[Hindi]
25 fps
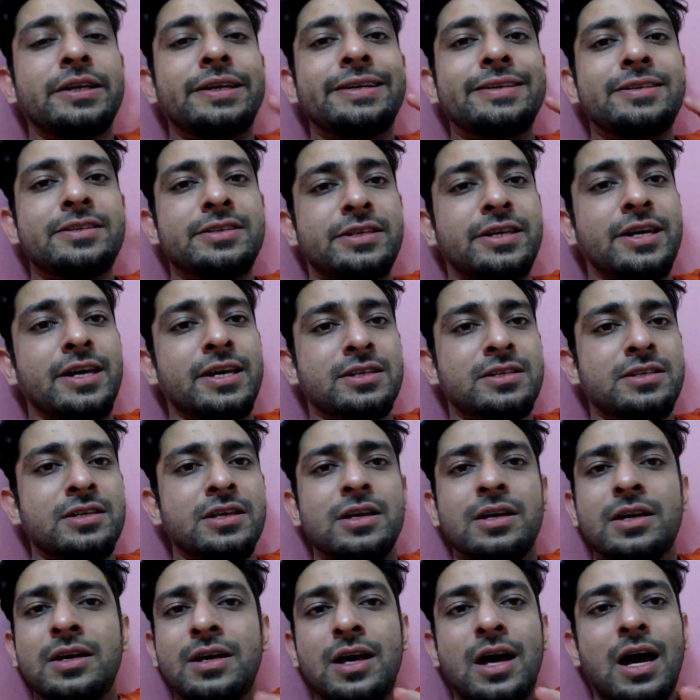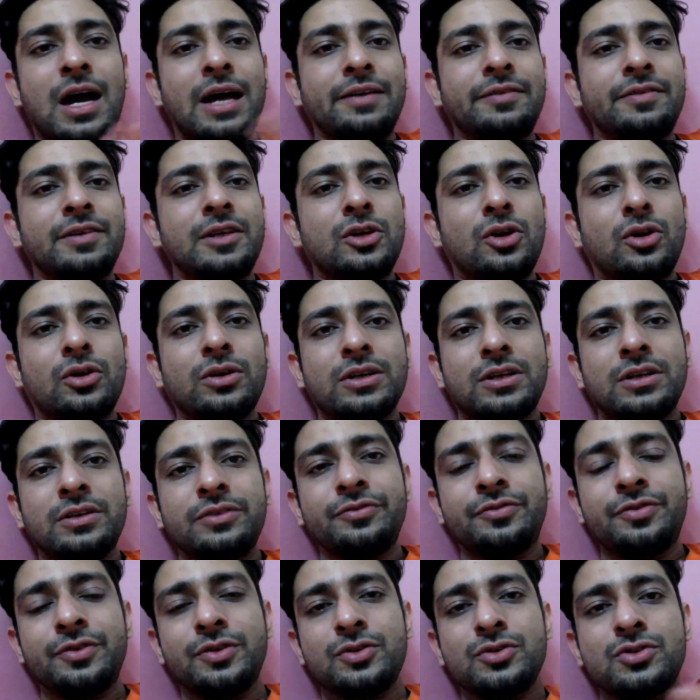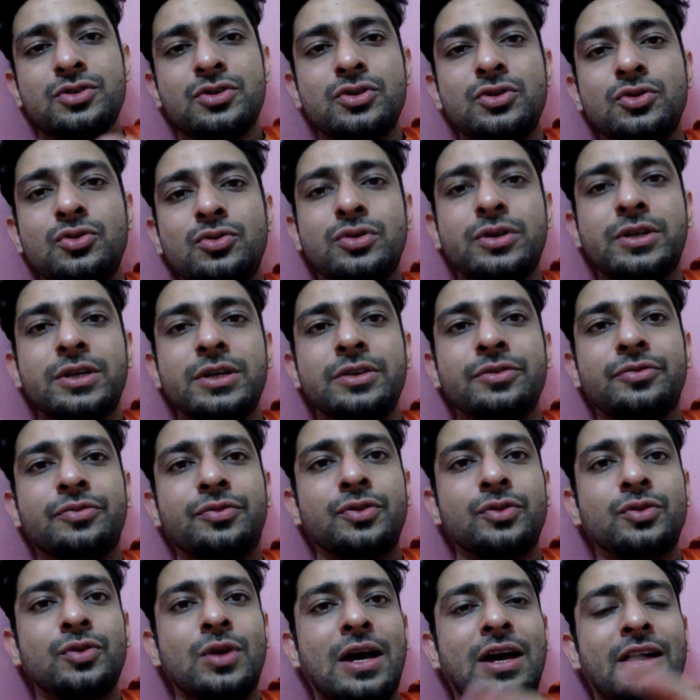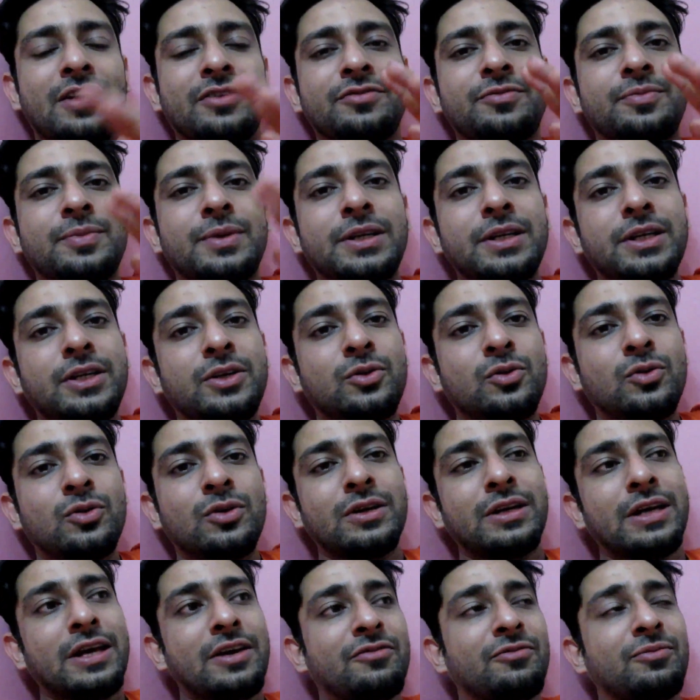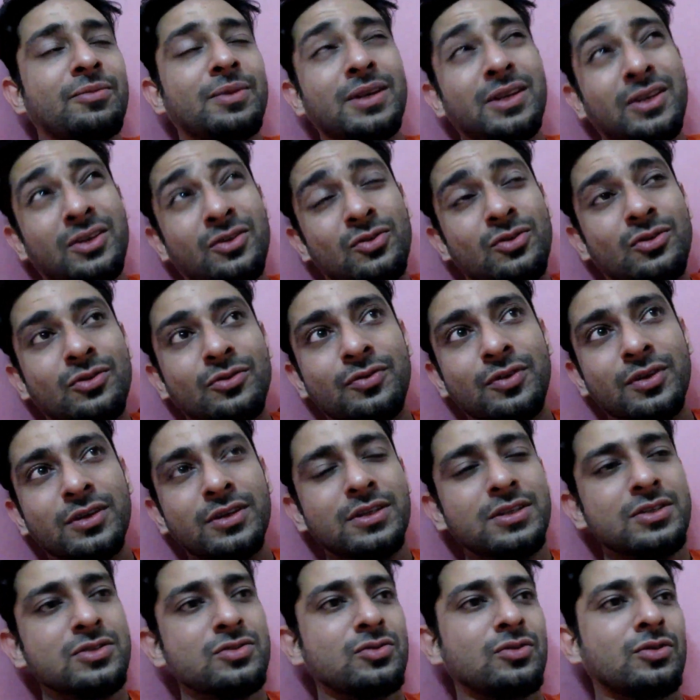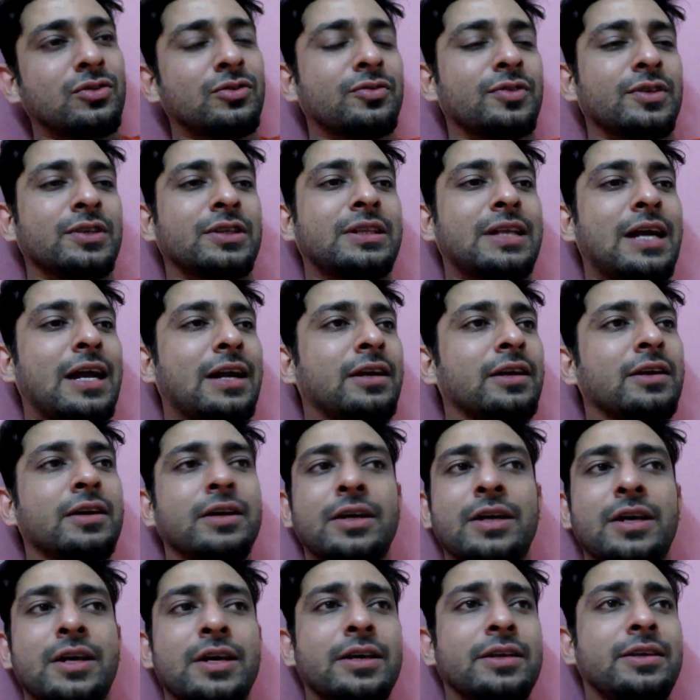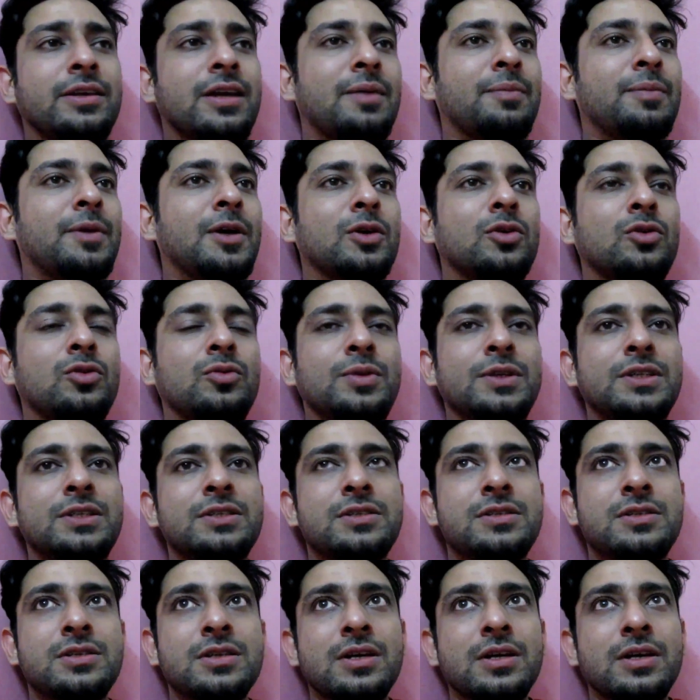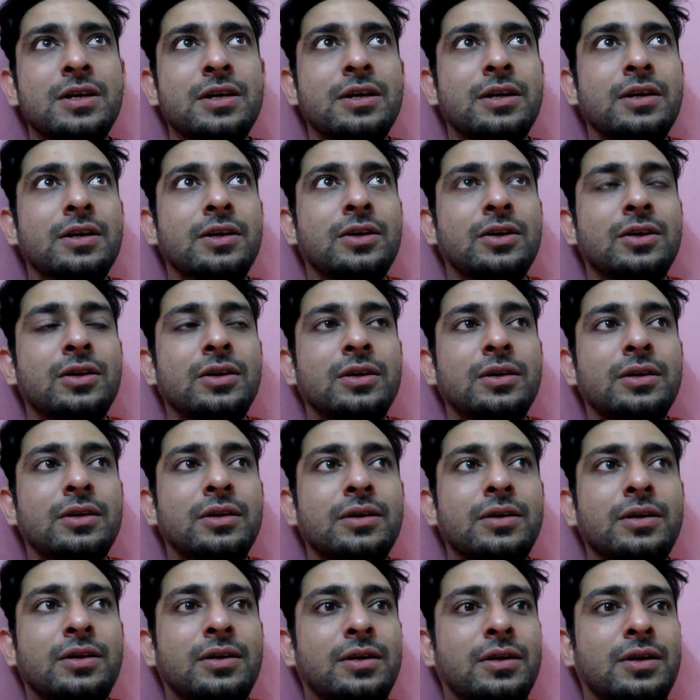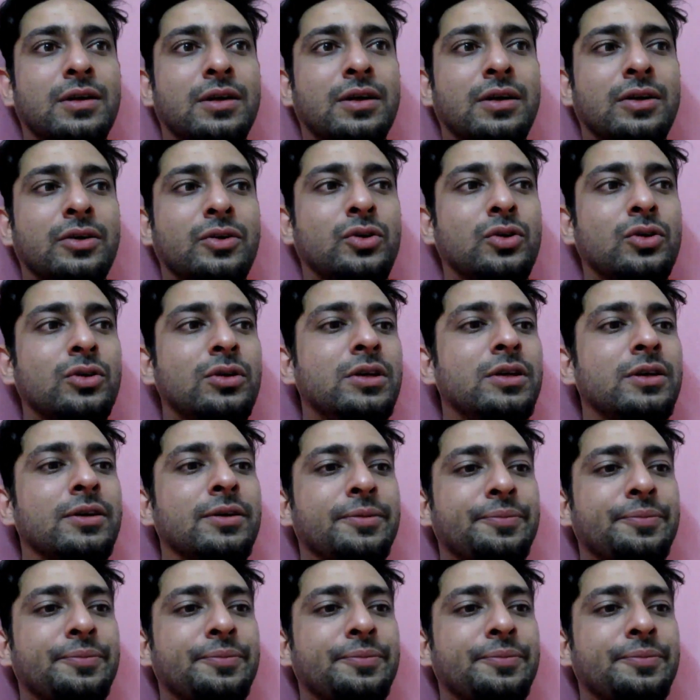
says yes I will not confuse you कि if you have money don't have money go for this go for that Yamalub is uh, good